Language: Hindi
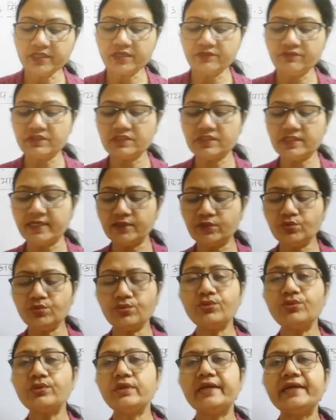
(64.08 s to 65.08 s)
के विचारों
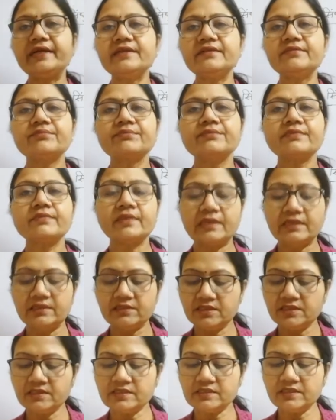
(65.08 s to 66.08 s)
को लाए
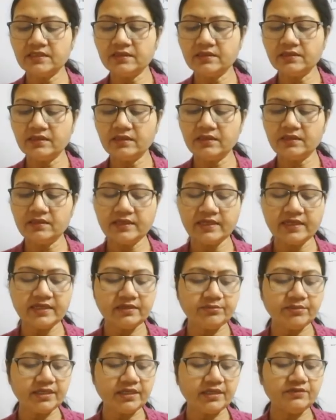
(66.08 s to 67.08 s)
जिससे कि
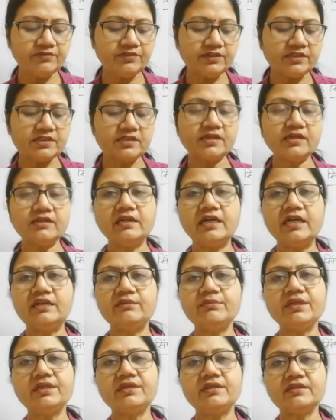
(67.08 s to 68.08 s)
ईरान में अवेस्था
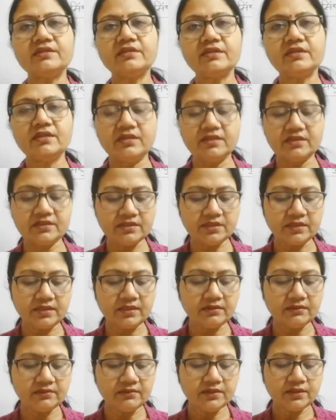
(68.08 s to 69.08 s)
धार्मिक ग्रंथ की
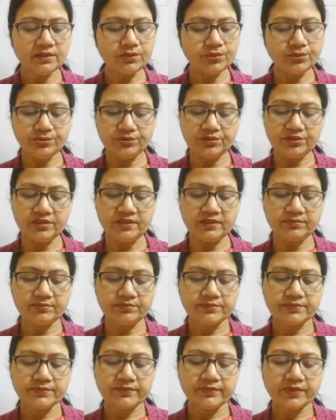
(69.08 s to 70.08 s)
रचना हुई थी
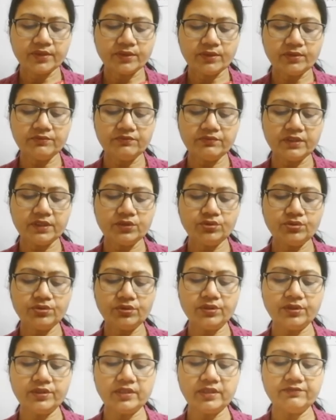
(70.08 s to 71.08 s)
और वेदों
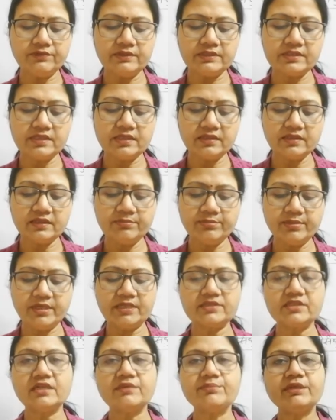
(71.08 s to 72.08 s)
और अवेस्था की
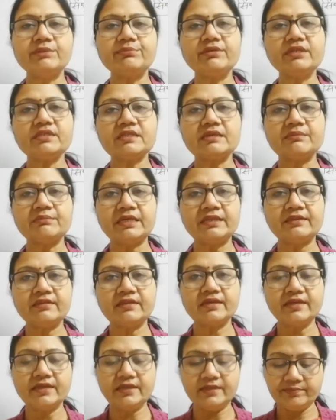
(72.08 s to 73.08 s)
भाषा में भी
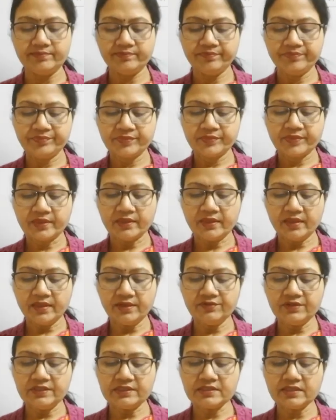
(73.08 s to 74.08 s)
समानता है
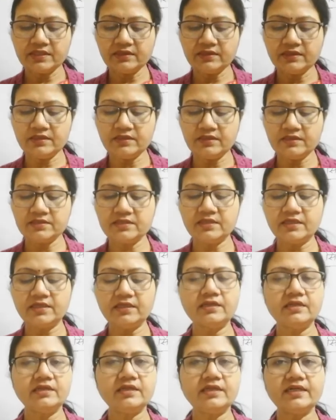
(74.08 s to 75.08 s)
अवेस्था की
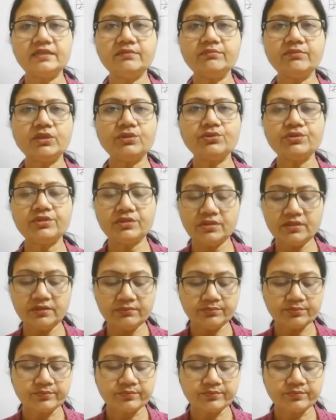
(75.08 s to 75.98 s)
रचना ईरान में हुई थी